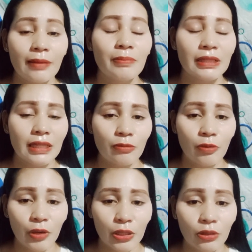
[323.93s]
Epektibo
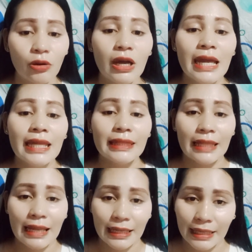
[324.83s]
po ito
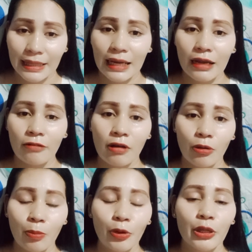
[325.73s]
dahil ginagawa
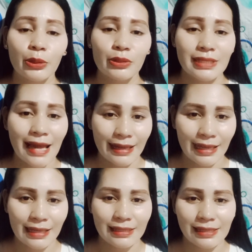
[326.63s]
ko po ito sa
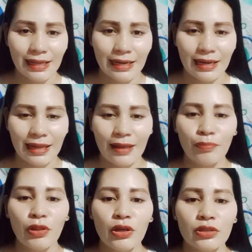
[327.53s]
aking sarili.
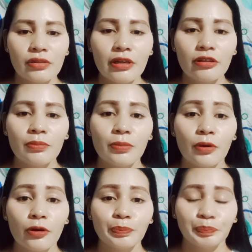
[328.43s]
So, yun po.